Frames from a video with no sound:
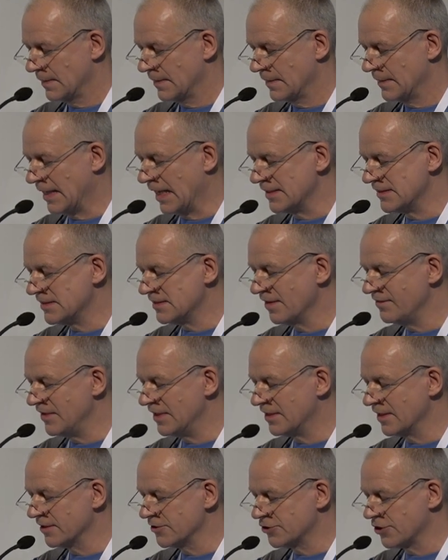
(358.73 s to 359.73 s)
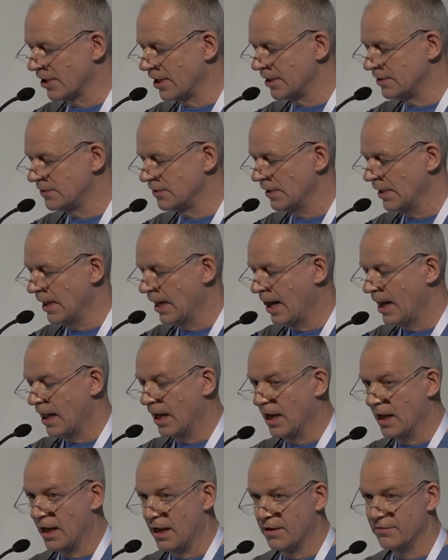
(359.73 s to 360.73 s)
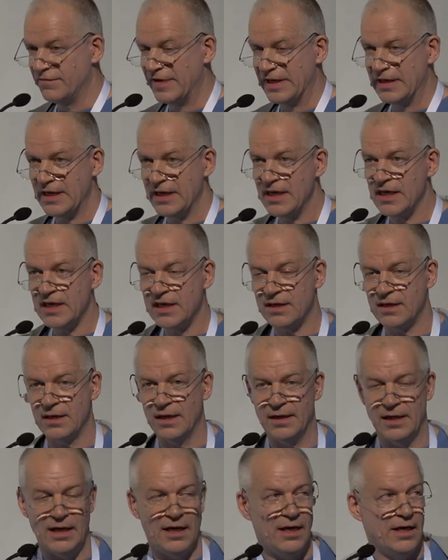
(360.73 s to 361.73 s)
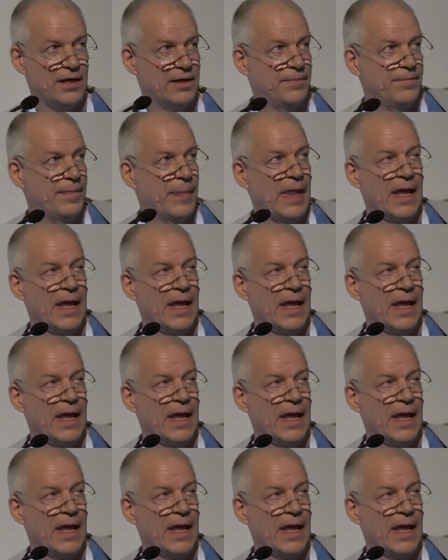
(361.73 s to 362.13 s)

Das ist der wichtige Schritt. wenn ich ähm,